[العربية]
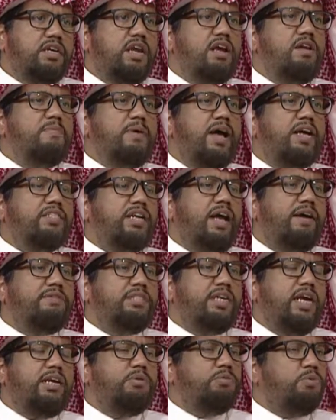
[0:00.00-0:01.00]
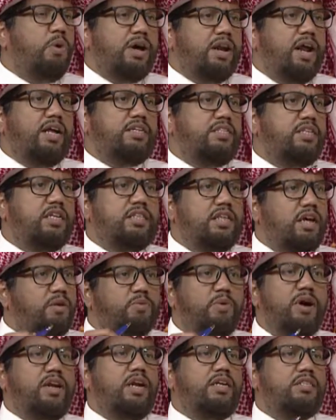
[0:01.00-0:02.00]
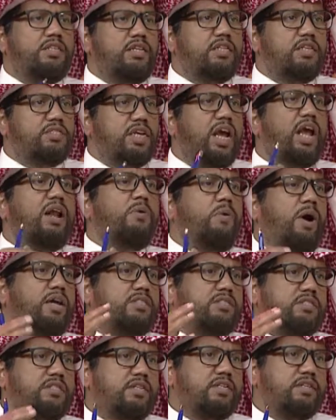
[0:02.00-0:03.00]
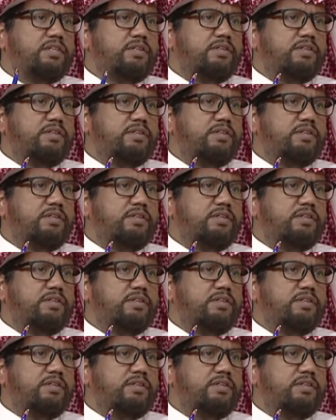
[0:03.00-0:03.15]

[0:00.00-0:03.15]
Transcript: كل ما شاف شيء ورا كذا ورا كذا شيل وحط